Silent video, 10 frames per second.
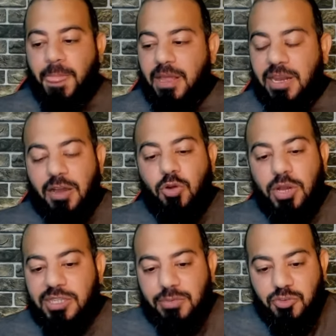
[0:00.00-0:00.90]
لا هو
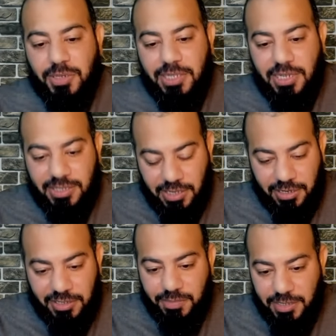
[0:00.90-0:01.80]
انت مش محتاج انت
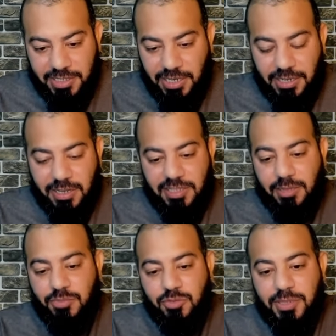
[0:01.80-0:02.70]
قررت بلسانك اصلا
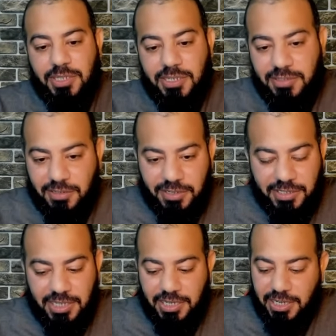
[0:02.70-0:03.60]
مش محتاج تقرر
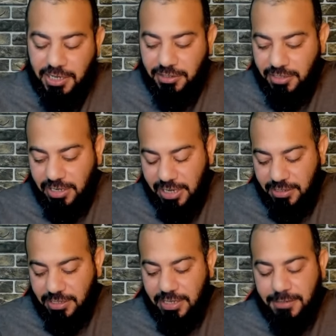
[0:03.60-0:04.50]
ثاني انا عندي الان
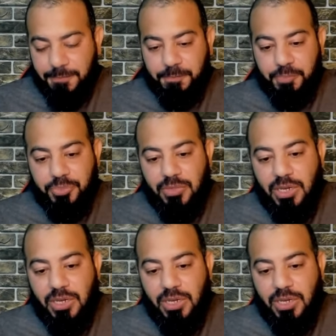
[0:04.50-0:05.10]
لا انا بدي اقرر